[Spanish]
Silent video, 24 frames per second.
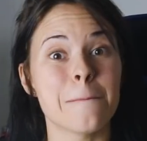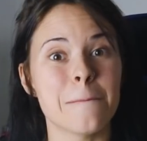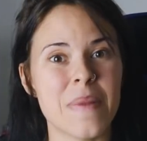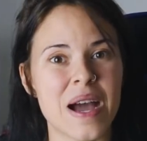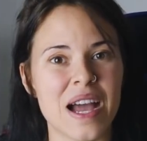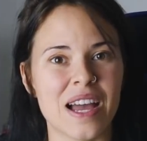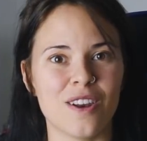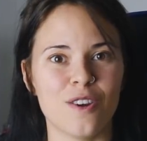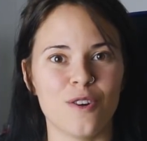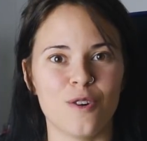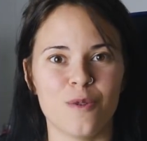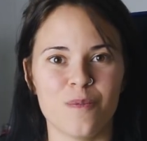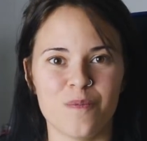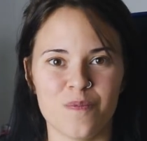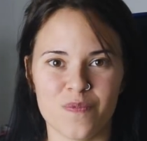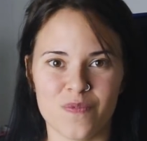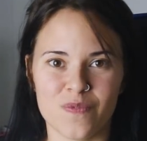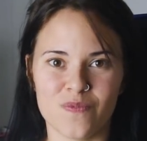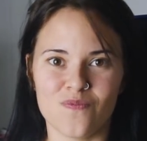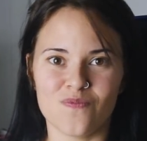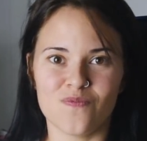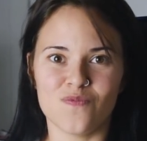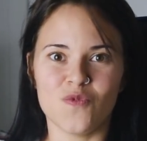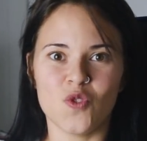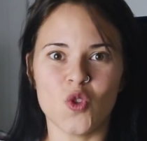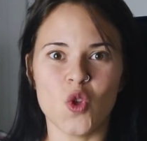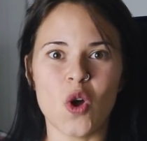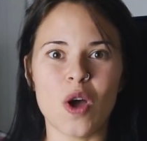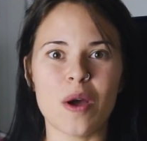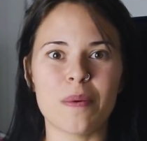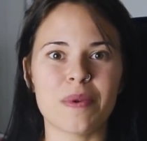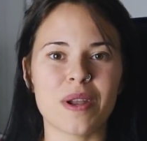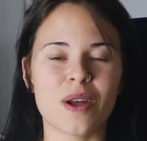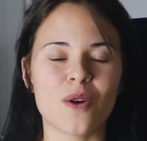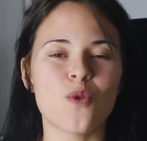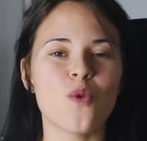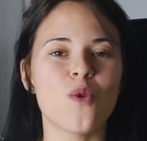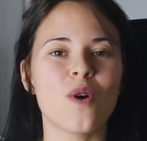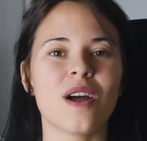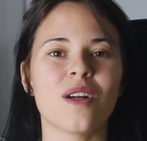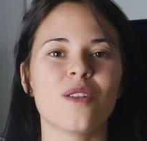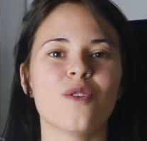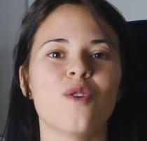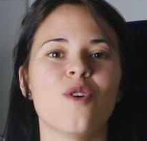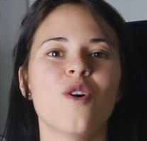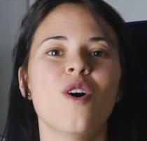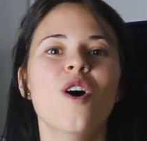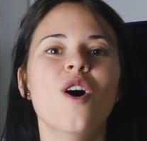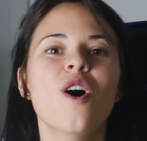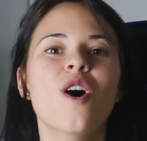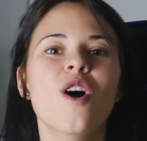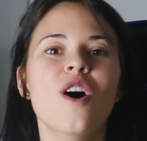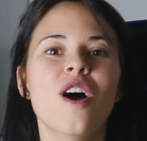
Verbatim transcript: malo. No habrá jugado